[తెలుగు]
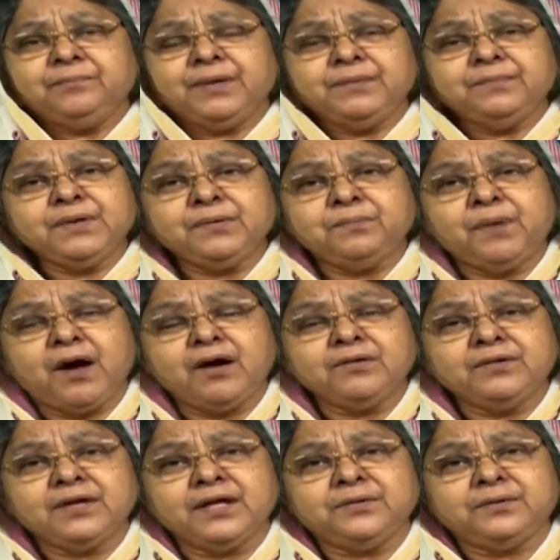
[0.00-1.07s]
మరి మీరు
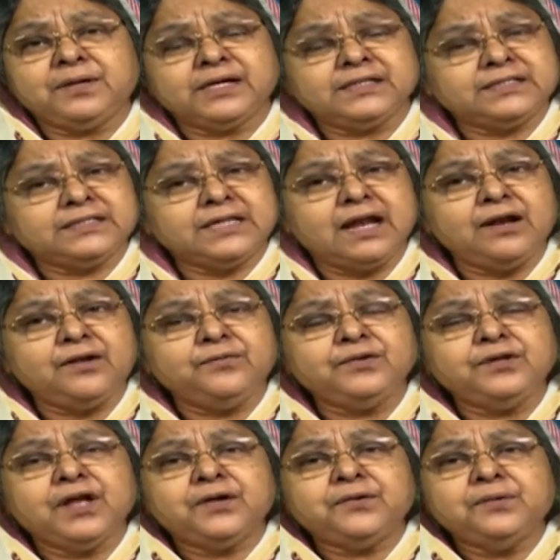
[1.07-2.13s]
బాగున్నారు కష్టాల్లో
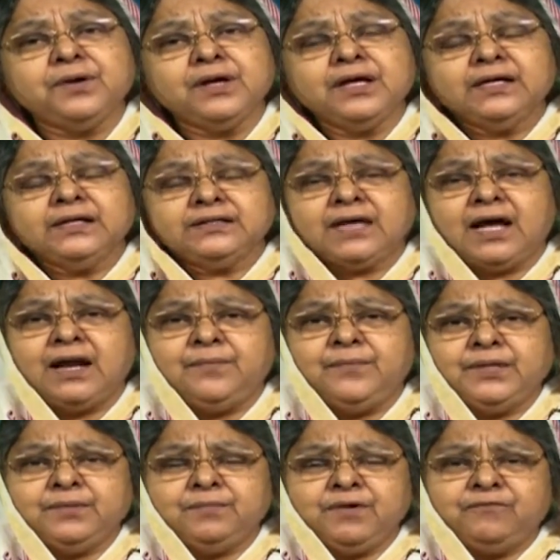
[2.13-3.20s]
ఉన్నారు
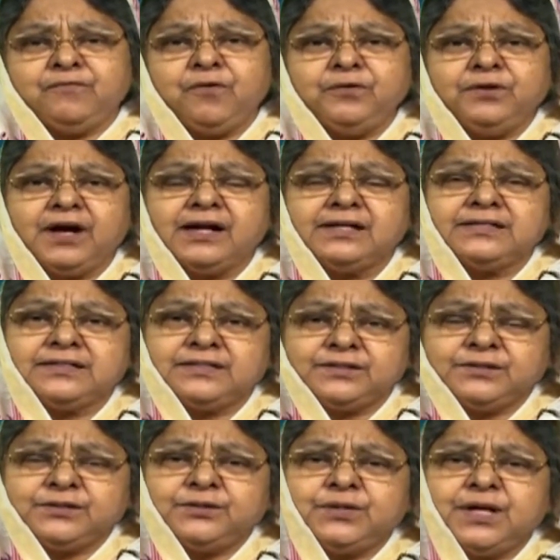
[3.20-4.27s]
చాలామంది మీ ఫోన్ కాల్స్
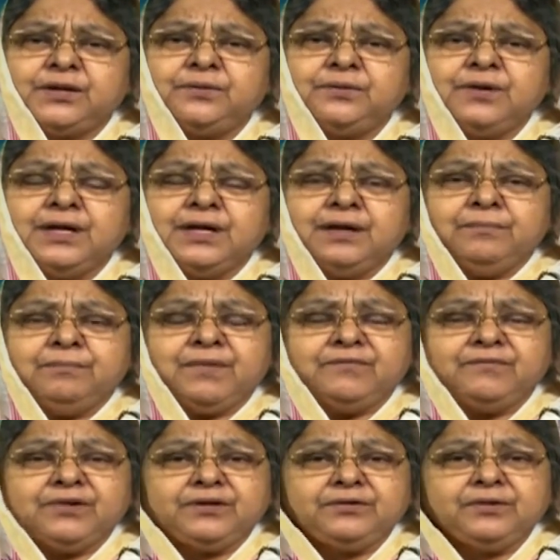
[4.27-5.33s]
చేస్తున్నారు
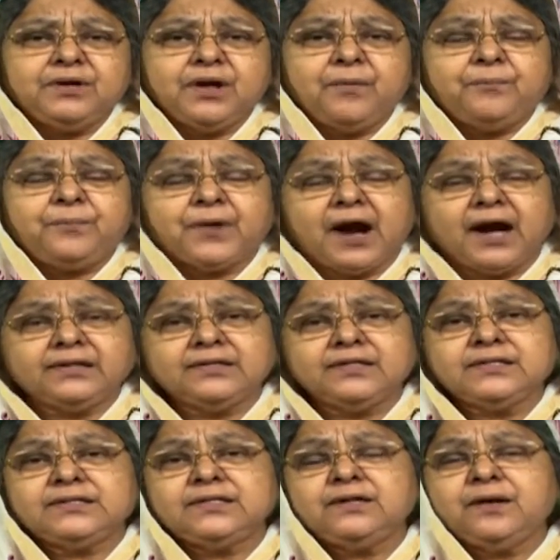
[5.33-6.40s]
మేము వింటున్నాం
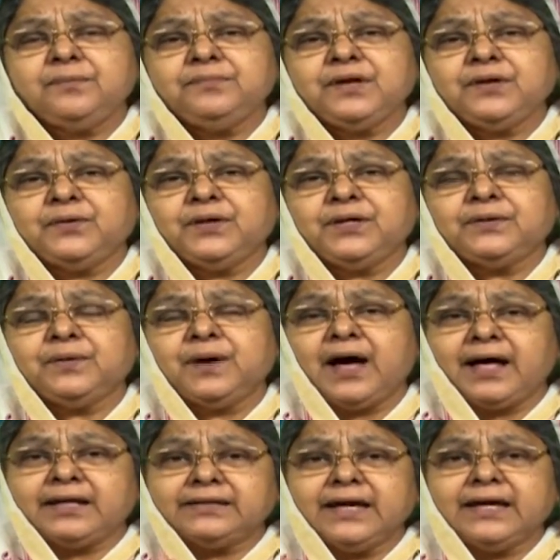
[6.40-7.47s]
ప్రార్థిస్తున్నాం మీ కొరకు
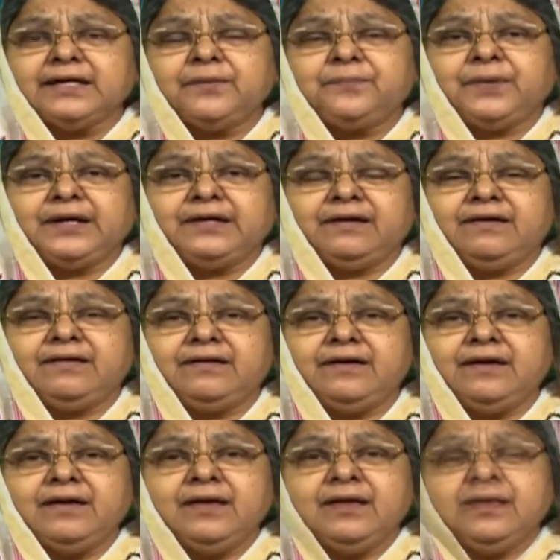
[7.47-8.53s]
అధైర్యపడకండి